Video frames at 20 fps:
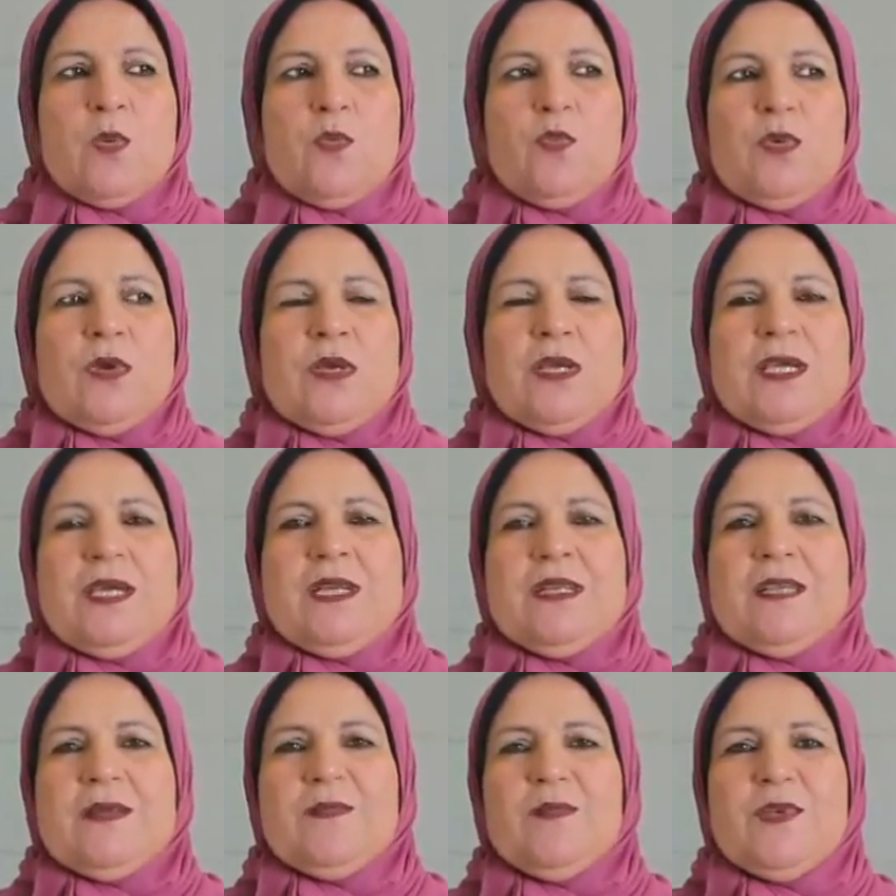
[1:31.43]

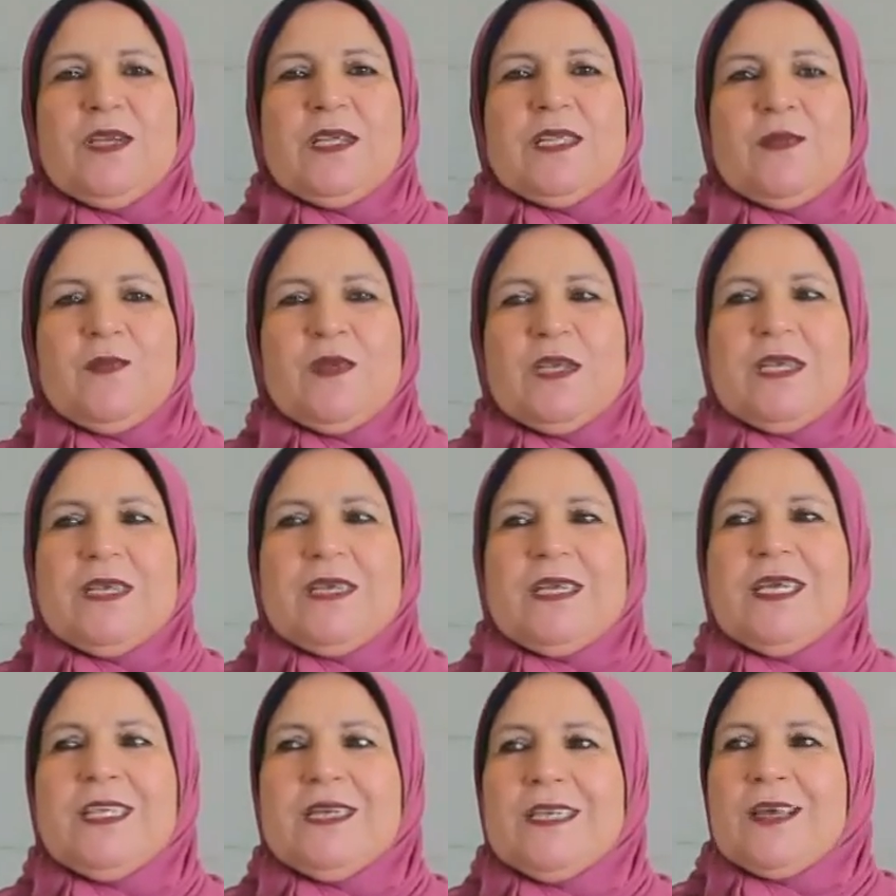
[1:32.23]
واحنا بنتمنى
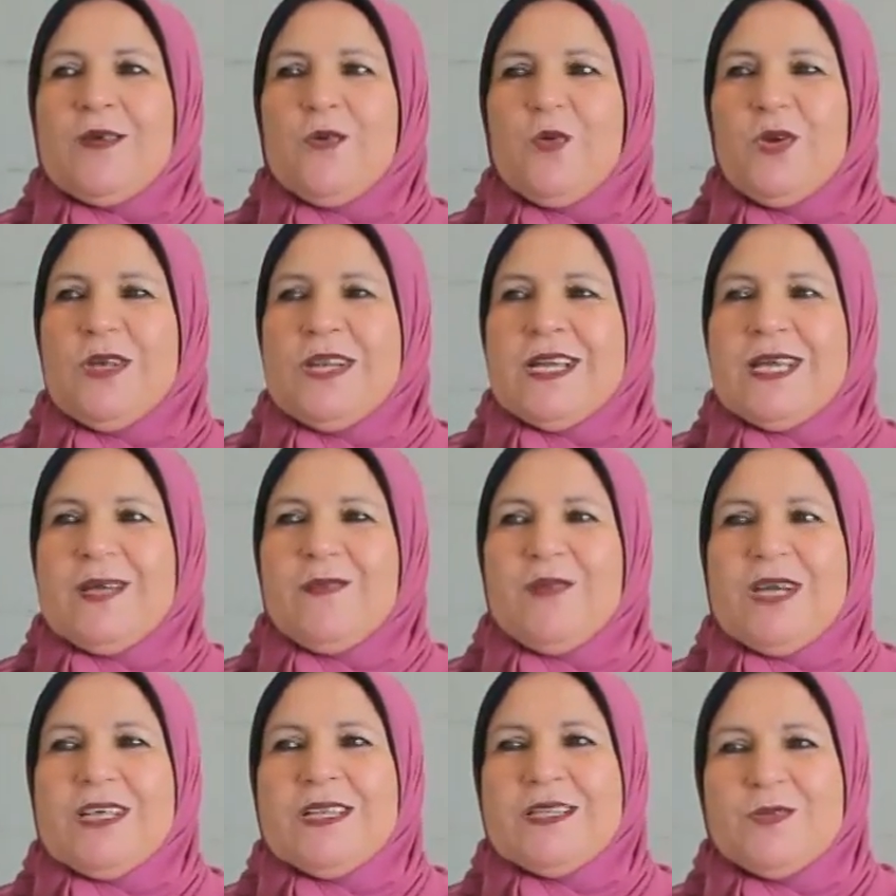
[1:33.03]
ان احنا كل
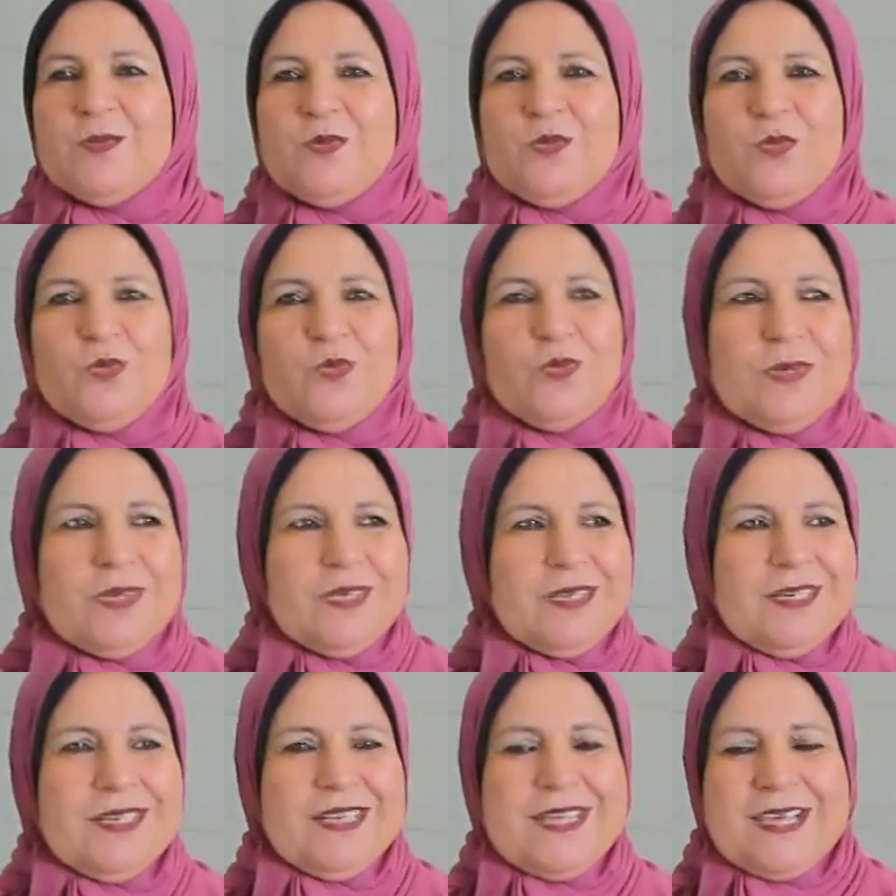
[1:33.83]
الجامعه
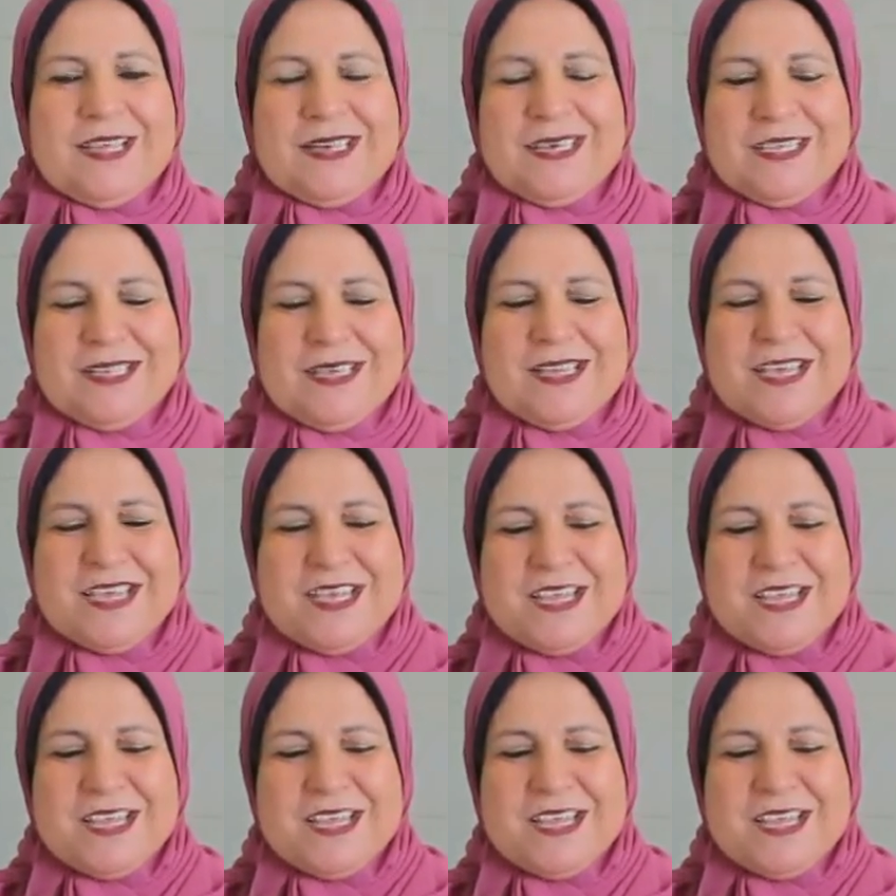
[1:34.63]
تكون يعني